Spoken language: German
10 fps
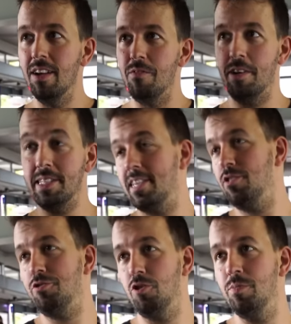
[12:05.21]
Wir waren jetzt
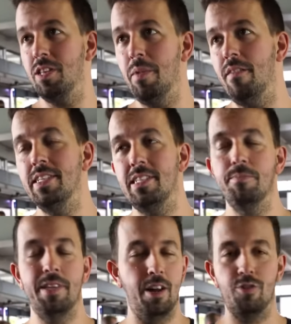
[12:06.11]
gerade noch drüben in der
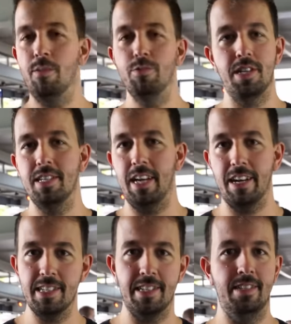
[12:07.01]
Meerwasserabteilung, haben uns alles
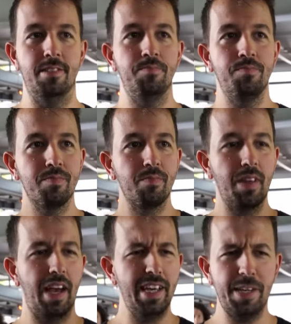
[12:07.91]
angesehen.
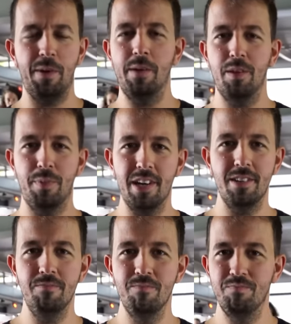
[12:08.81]
Ich bleibe
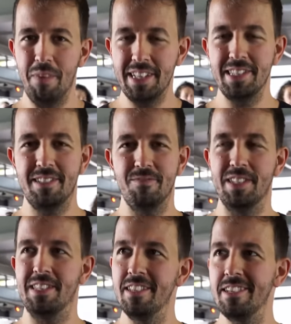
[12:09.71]
dabei, Meins
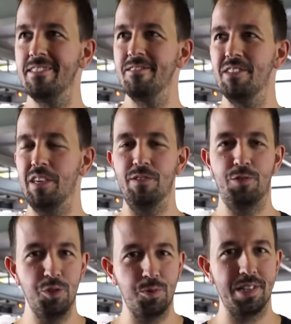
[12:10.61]
wird's nicht. Ich finde
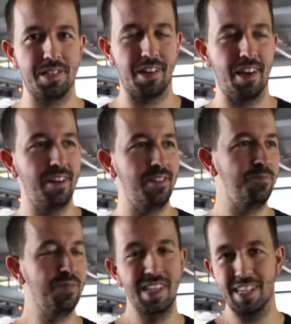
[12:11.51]
Süßwasser geil.
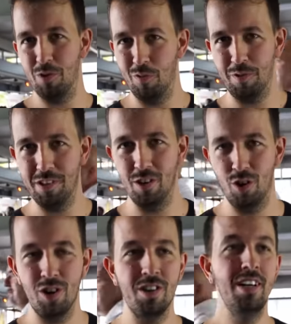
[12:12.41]
Ich hoffe, ihr
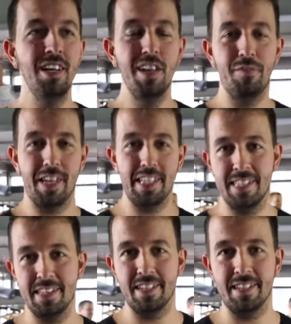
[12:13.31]
auch. Vergesst
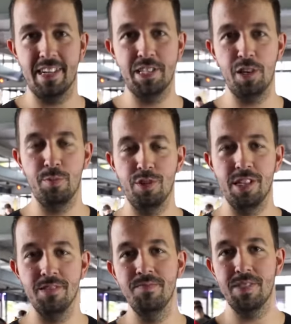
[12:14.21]
nicht, den Kanal zu
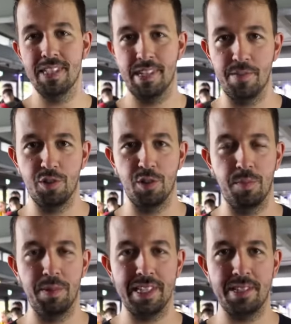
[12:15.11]
abonnieren. Dann sehen wir uns auch
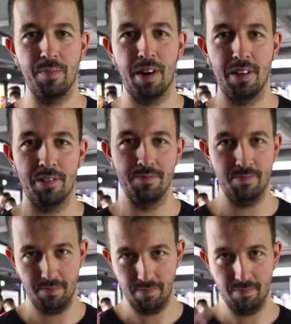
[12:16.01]
beim nächsten Mal.
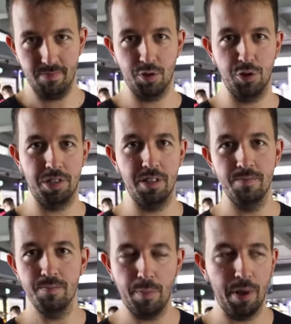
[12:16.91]
Tschüssi,
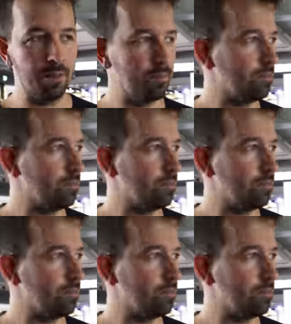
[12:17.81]
Baba.